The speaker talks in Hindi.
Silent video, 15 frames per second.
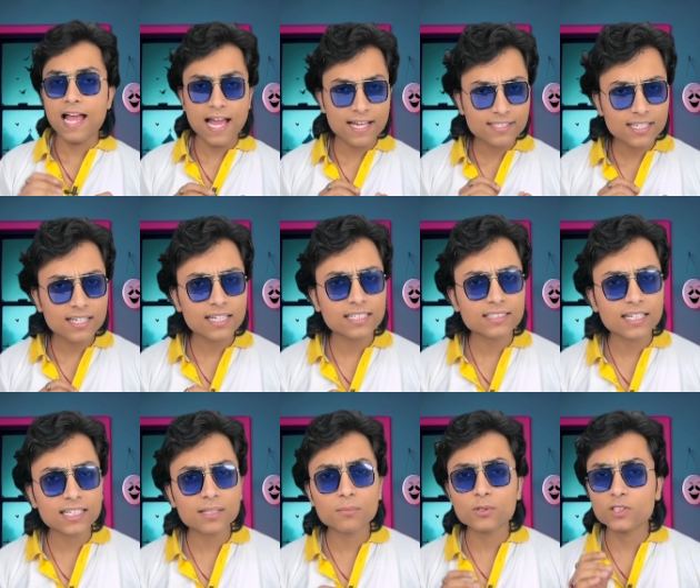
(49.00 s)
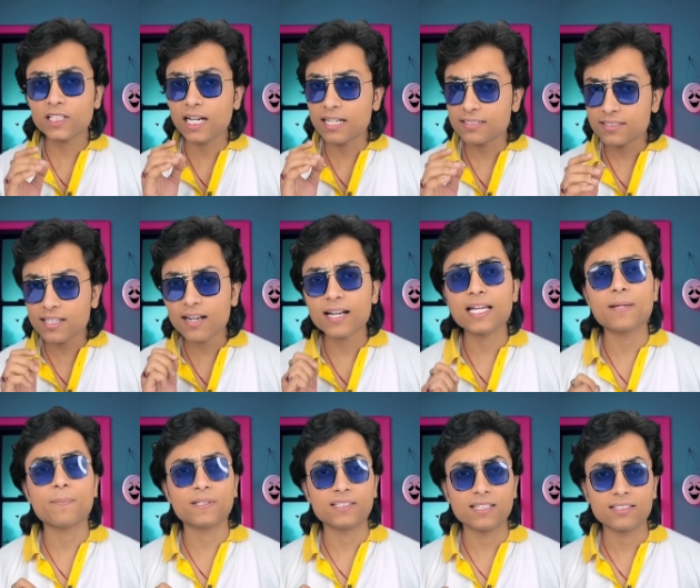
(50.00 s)
ऐसा नहीं था कि मुझे आंसर नहीं
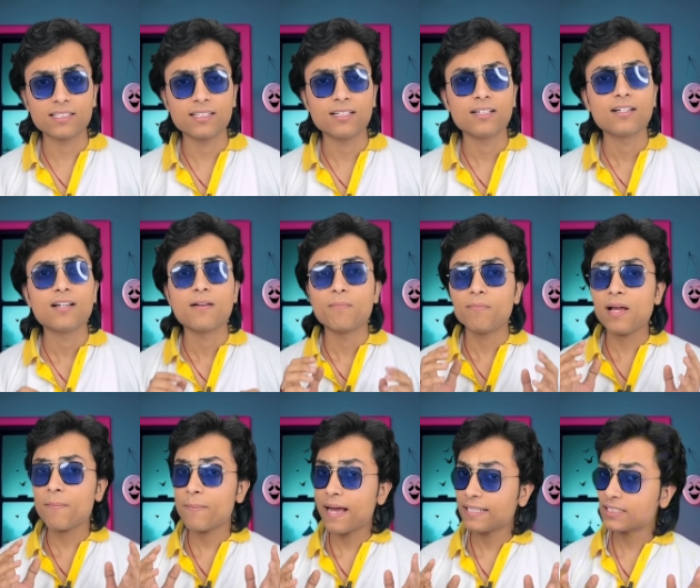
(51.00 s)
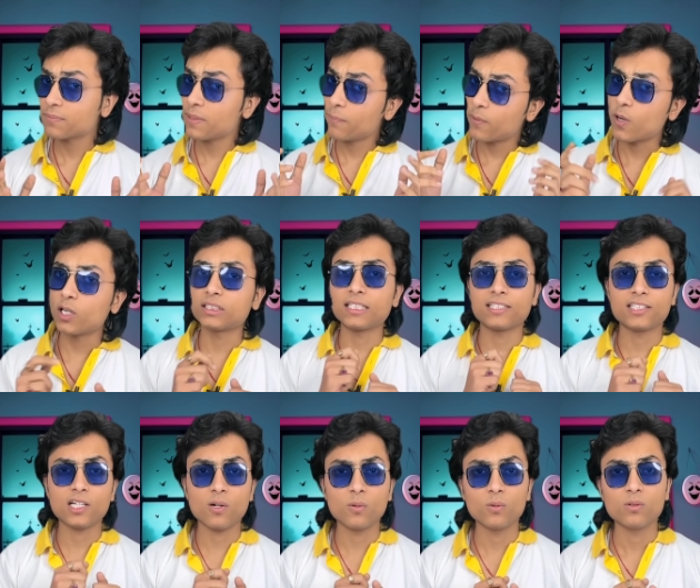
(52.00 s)
पता था मैं मैथ्स में बहुत
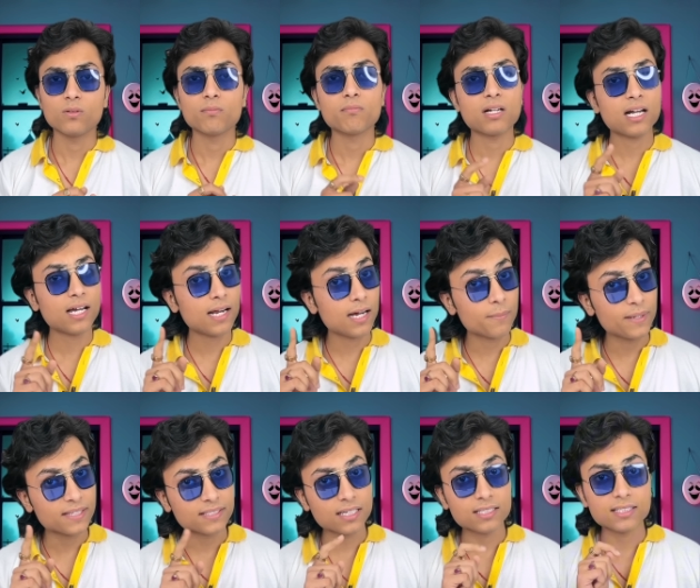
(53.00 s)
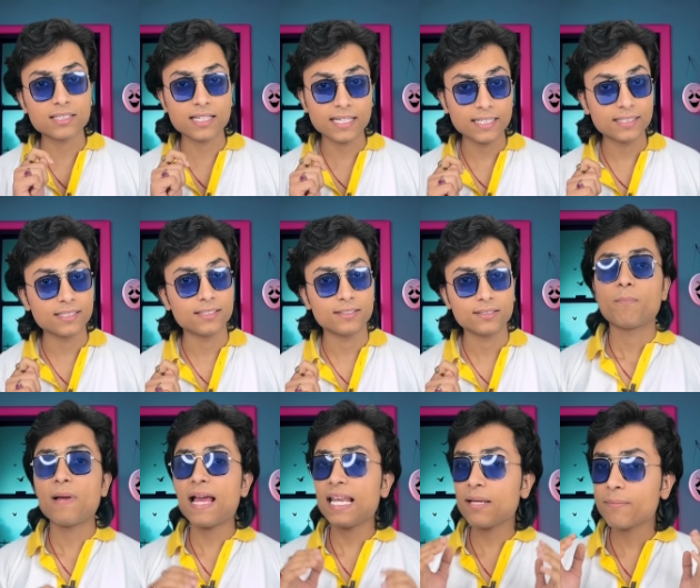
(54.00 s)
अच्छा हूँ मगर हमेशा से नहीं था
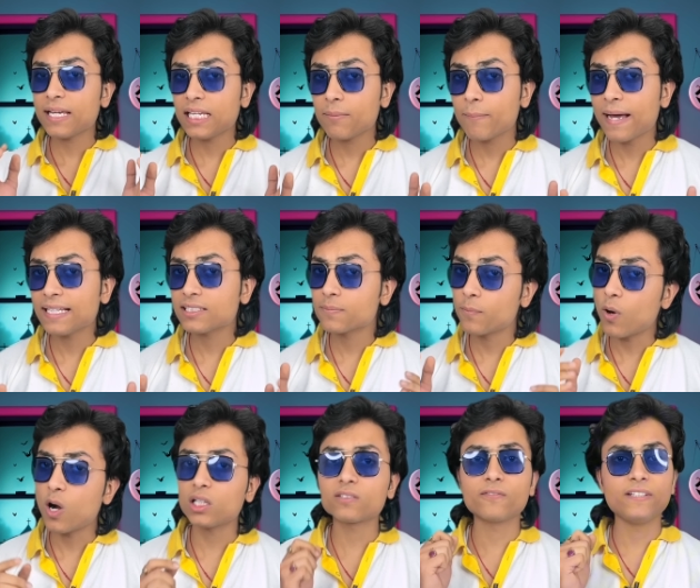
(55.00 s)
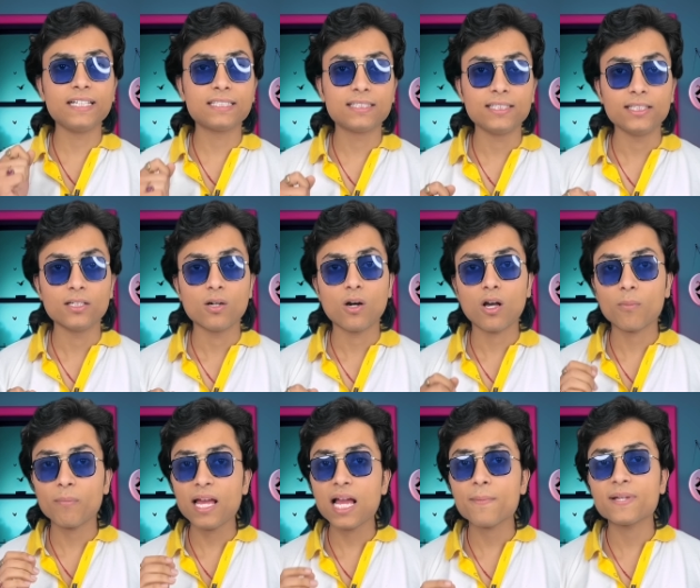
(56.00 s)
पहले मेरी मैथ्स बहुत वीक थी और
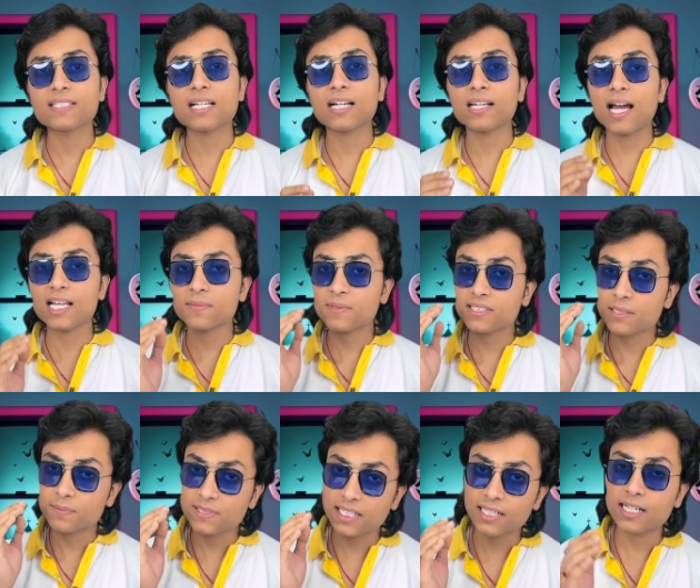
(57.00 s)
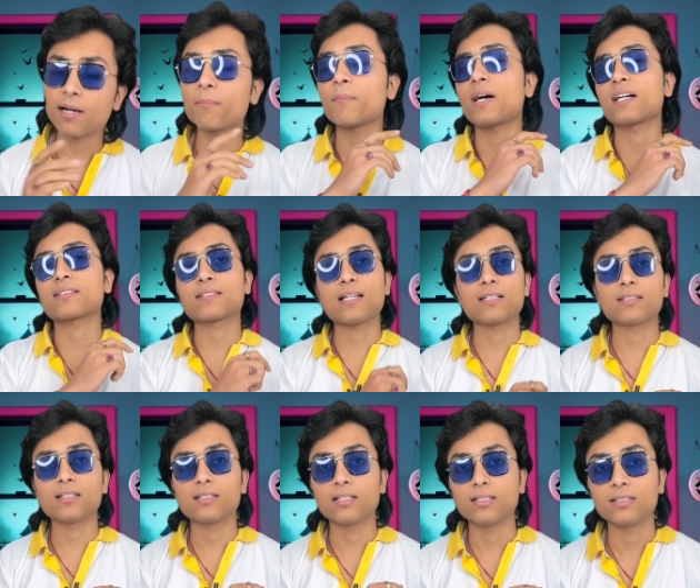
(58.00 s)
मैं हमेशा क्लास में सबसे कम मार्क्स
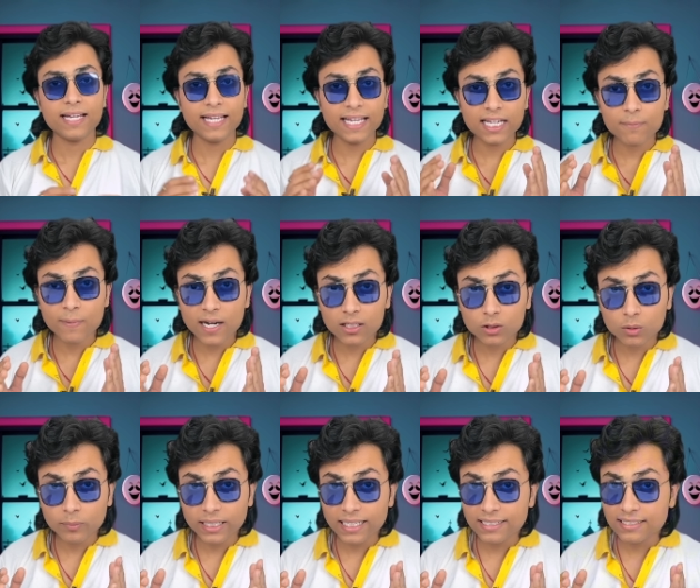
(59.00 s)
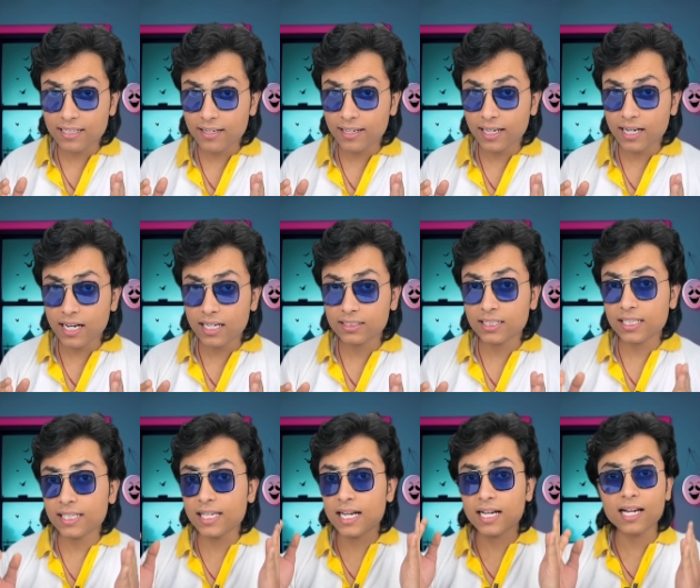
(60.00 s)
लाता था एक बार तो मेरे सर ने कहा था
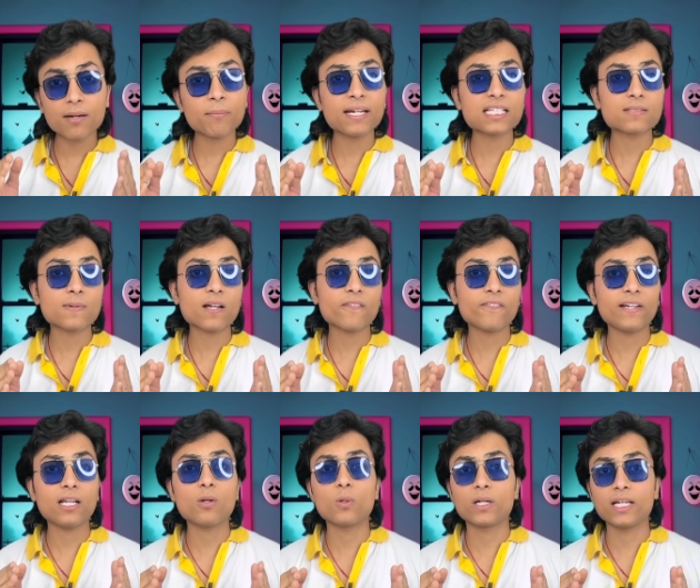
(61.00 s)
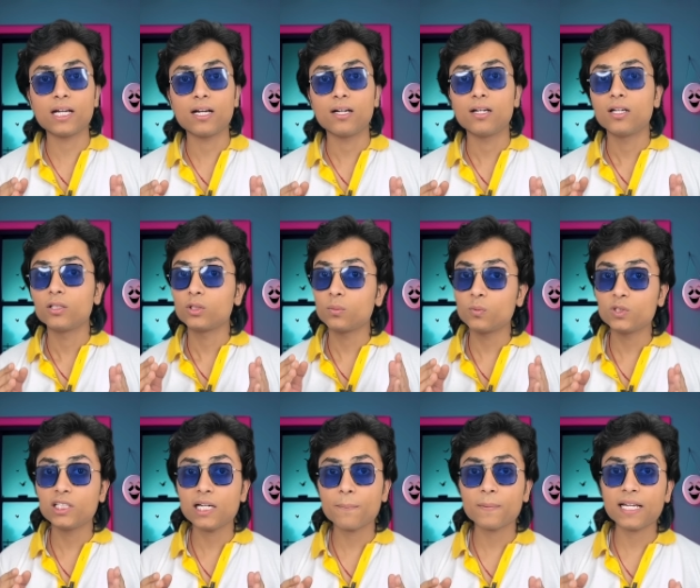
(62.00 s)
कि अगर मैं इस बार फेल हो गया तो
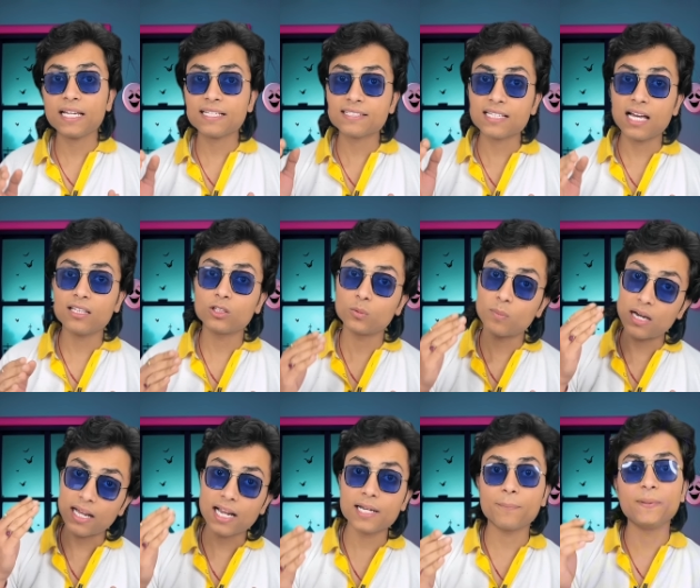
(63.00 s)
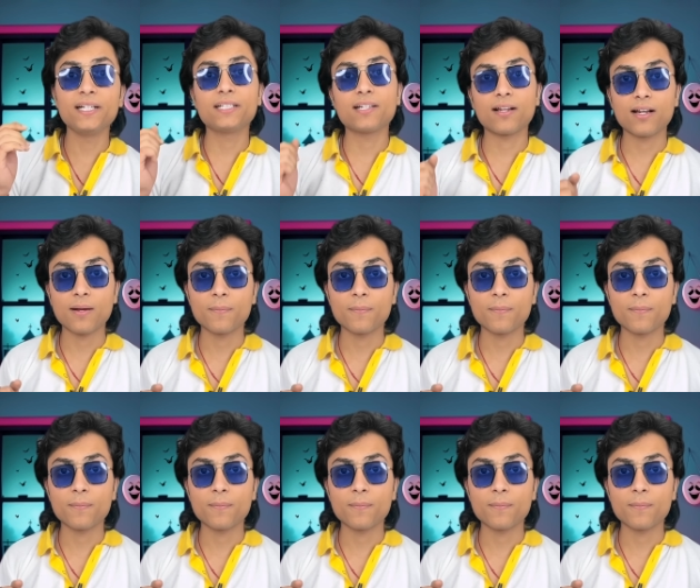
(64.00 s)
मुझे अपना ये साल दोबारा रिपीट करना